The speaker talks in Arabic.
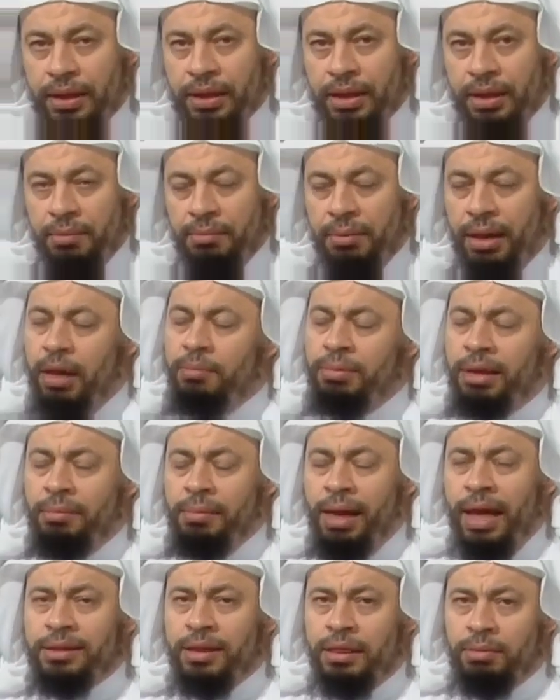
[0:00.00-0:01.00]
آه، معهم
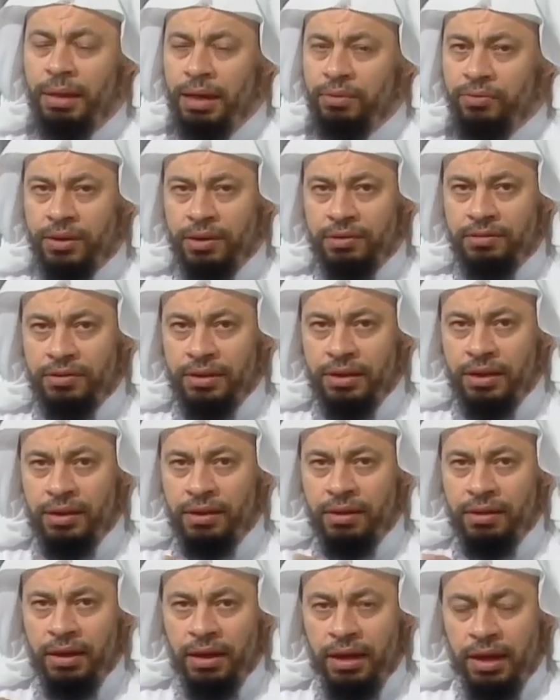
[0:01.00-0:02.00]
كما حدث مع
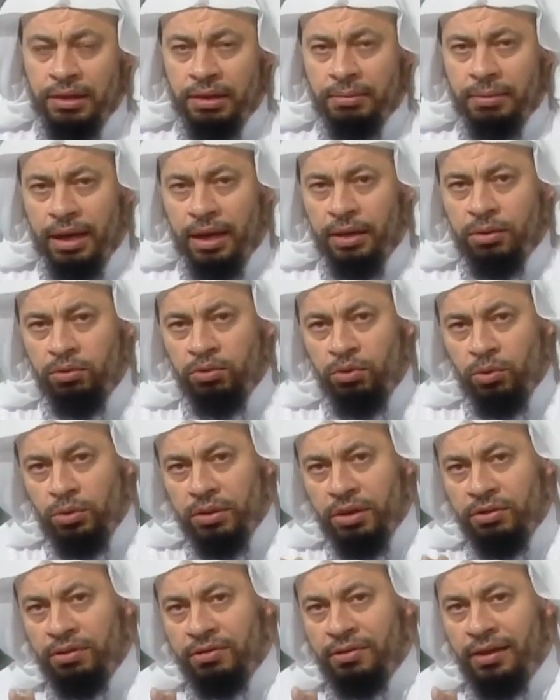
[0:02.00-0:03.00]
الفرنسيين عندما أخذوا
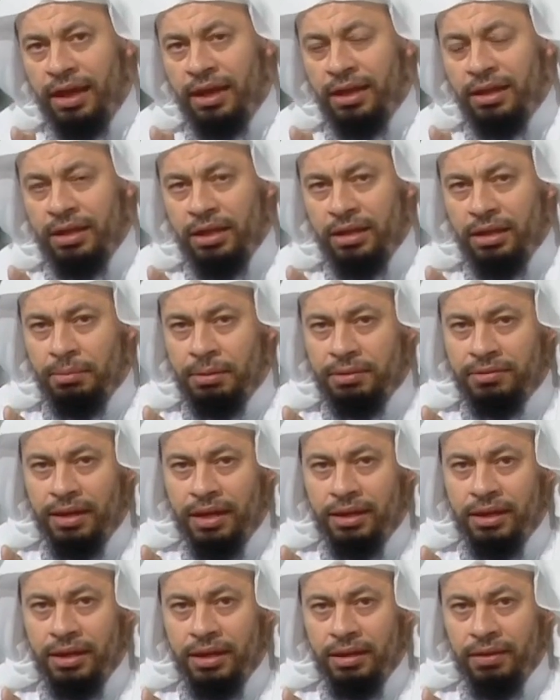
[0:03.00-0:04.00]
جنود الجزائريين
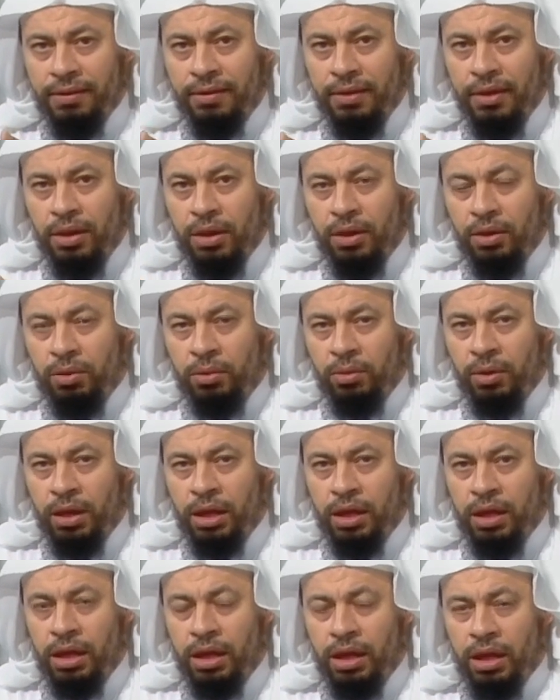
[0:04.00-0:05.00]
المساكين
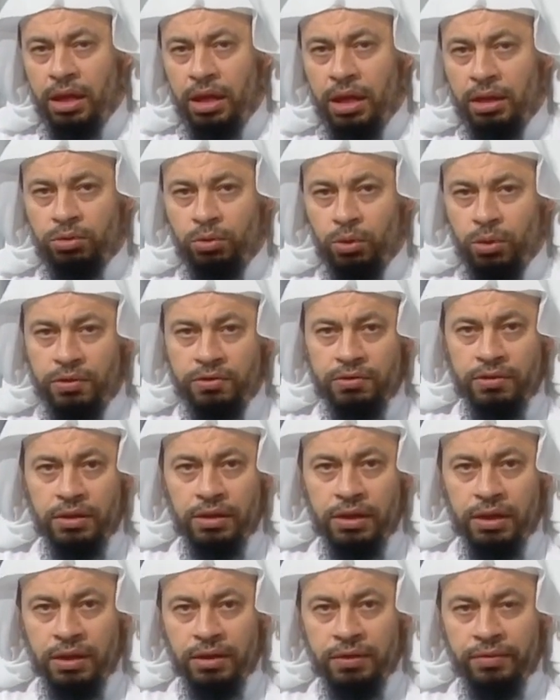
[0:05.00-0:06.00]

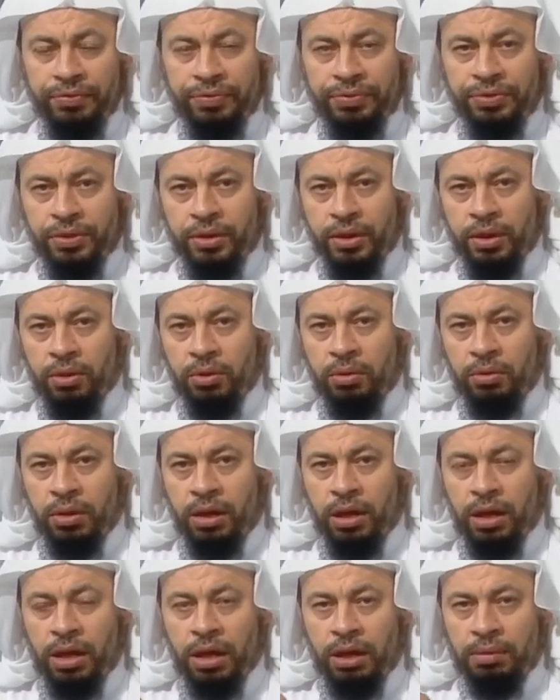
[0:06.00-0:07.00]
والتونسيين
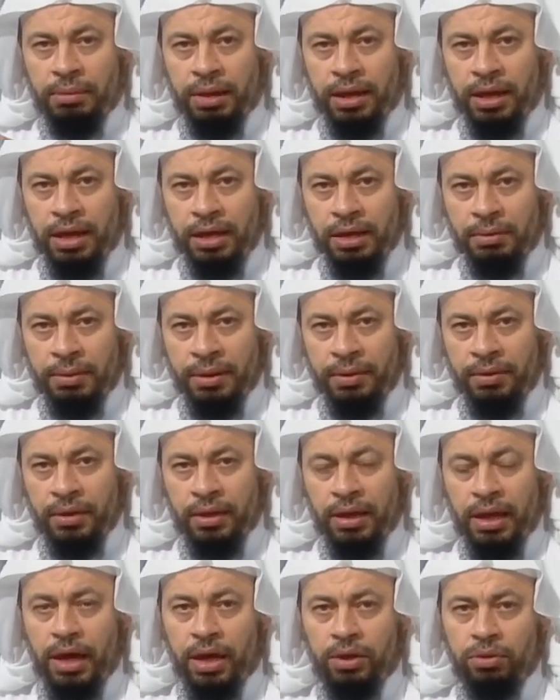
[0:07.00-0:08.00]
والمغاربة
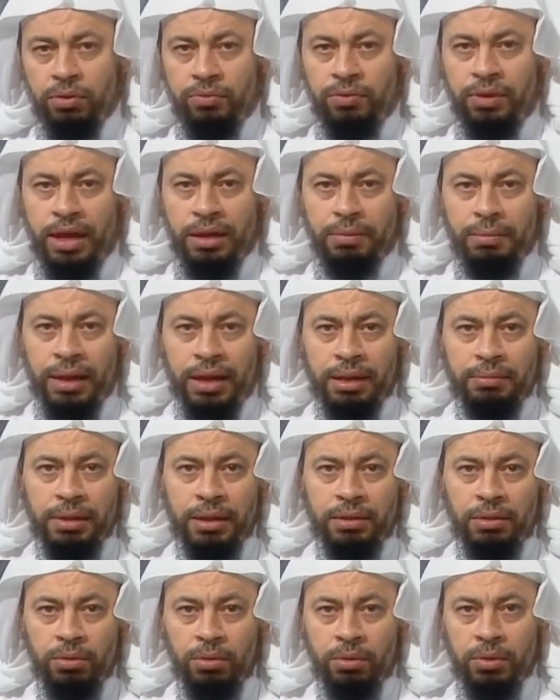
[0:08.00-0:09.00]
أخذوهم في الحرب
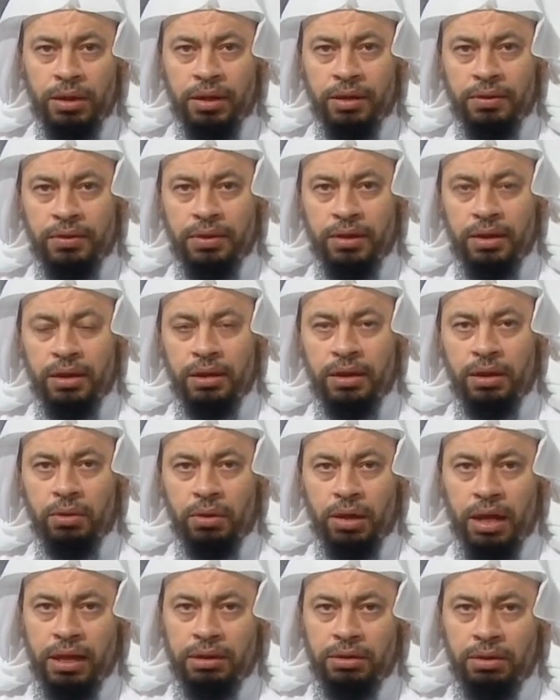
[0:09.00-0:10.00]
العالمية الأولى
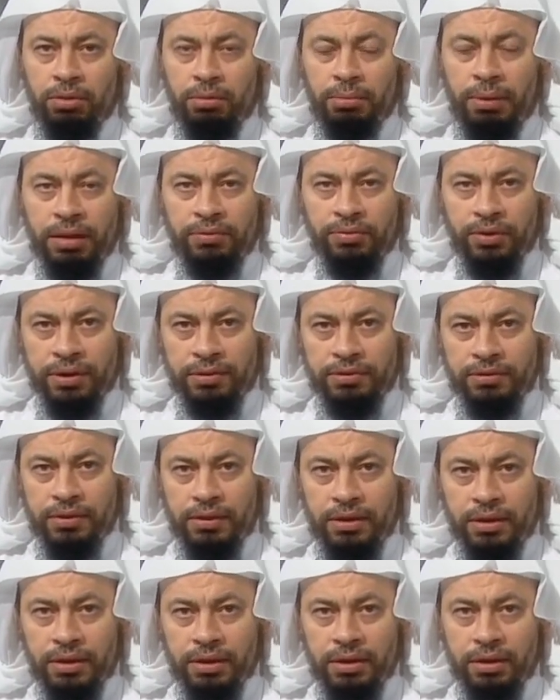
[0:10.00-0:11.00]
ليقاتلوا مع
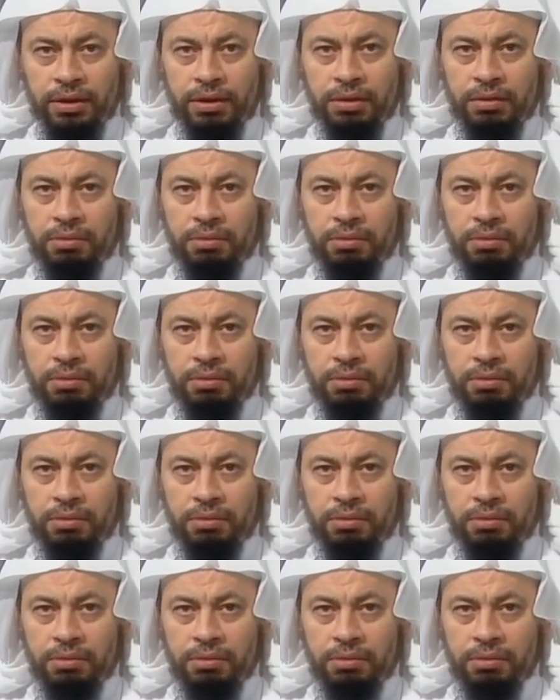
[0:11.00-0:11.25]
الفرنسيين